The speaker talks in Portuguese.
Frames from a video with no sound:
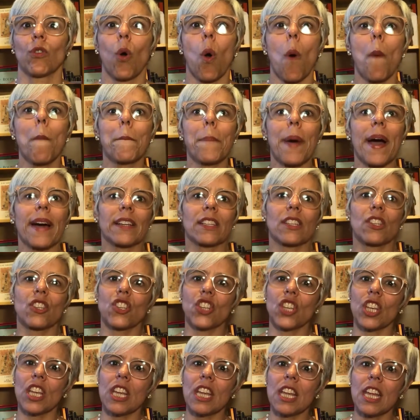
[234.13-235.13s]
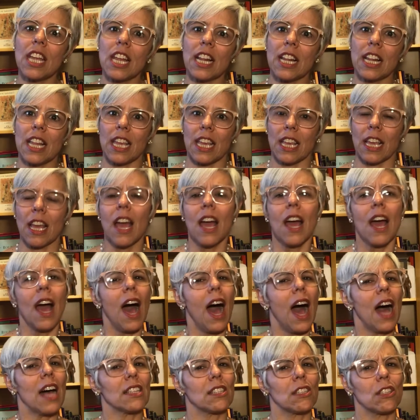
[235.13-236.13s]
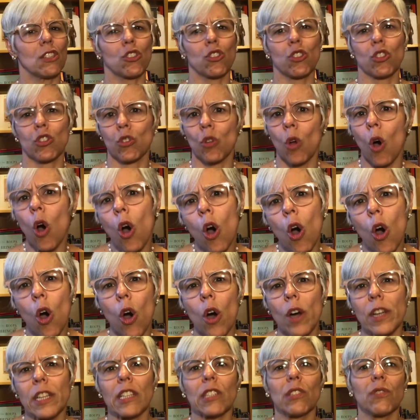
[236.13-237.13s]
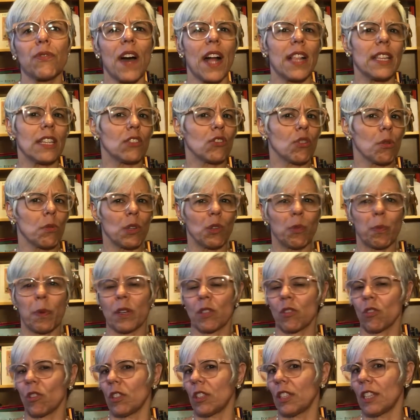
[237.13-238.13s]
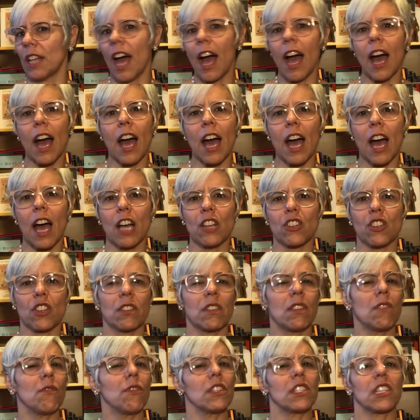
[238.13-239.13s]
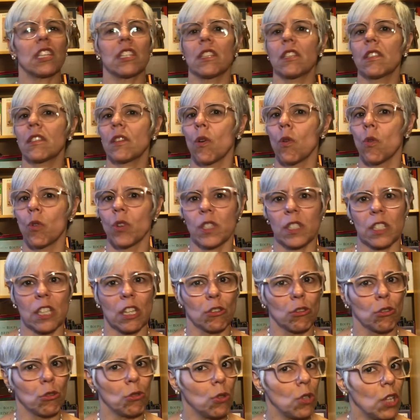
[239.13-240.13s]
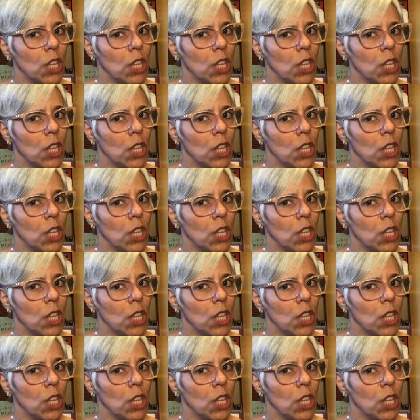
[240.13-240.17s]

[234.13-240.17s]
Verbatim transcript: compartilhem as histórias, falem sobre os personagens, se vocês estão gostando do